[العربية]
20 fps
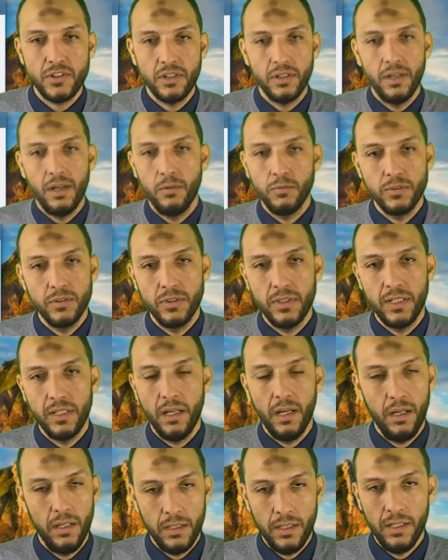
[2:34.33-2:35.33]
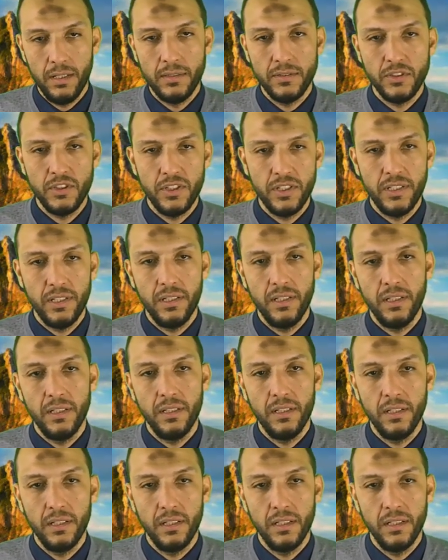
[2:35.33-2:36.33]
آه، آه، او جي دي كي احنا جي دي
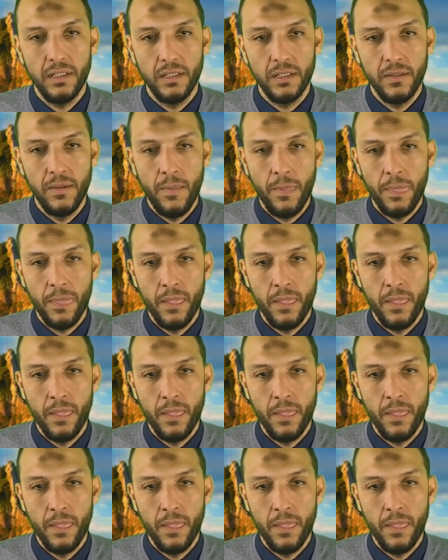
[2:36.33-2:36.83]
كي